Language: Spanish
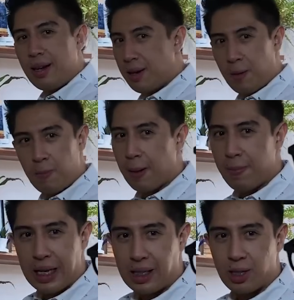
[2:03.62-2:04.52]
no
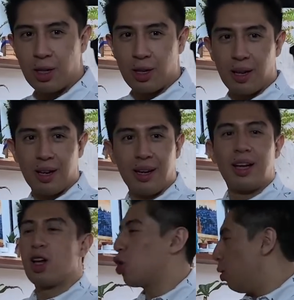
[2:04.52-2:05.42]
mames. Creo que lo necesito.
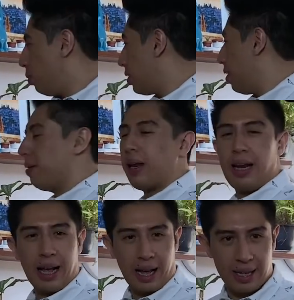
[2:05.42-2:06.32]
¿Cómo se va a ver
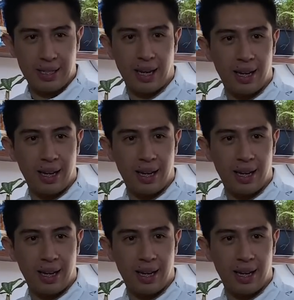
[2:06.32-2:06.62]
en la casa?